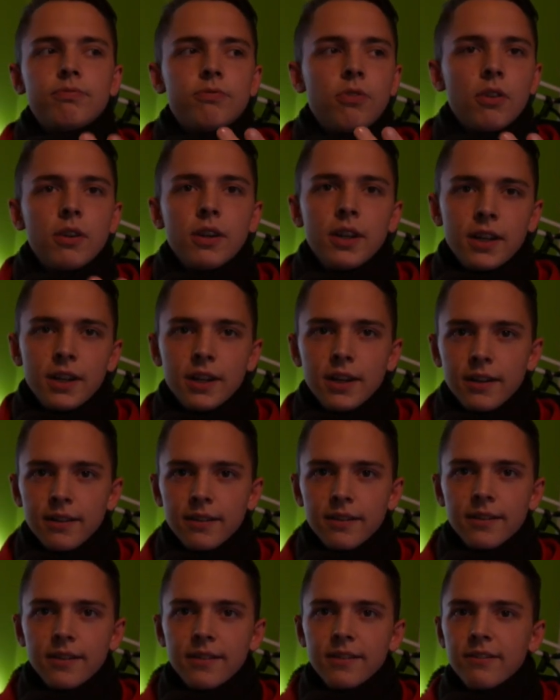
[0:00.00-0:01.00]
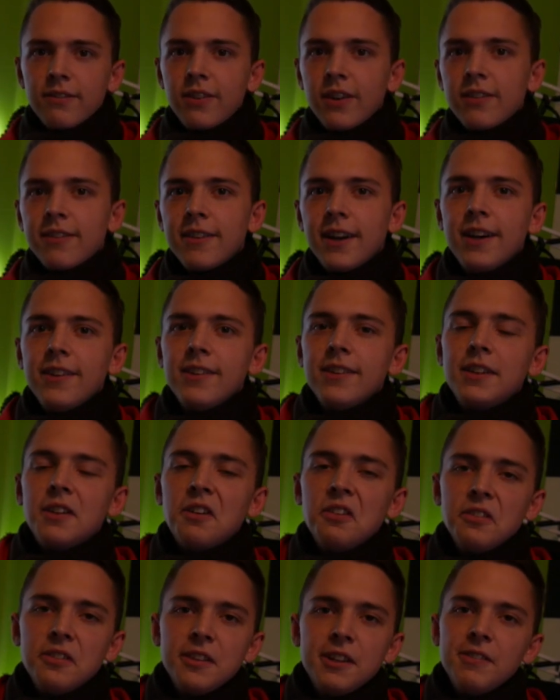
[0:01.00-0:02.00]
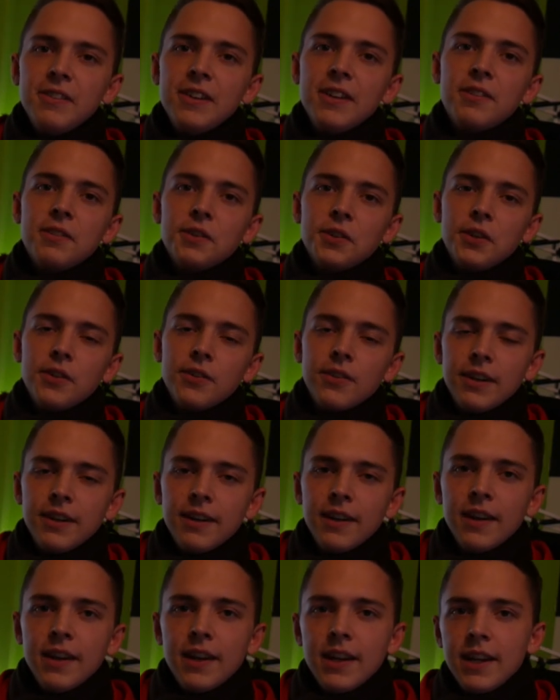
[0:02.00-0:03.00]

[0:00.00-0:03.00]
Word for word: von den ganzen fast 30.000, die wir inzwischen sind,